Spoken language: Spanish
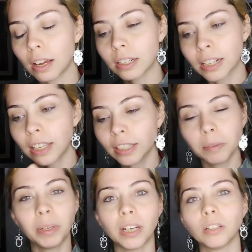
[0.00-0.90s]
se está
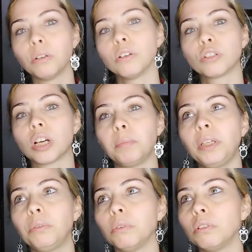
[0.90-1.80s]
terminando los
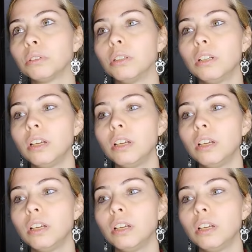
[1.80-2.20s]
capítulos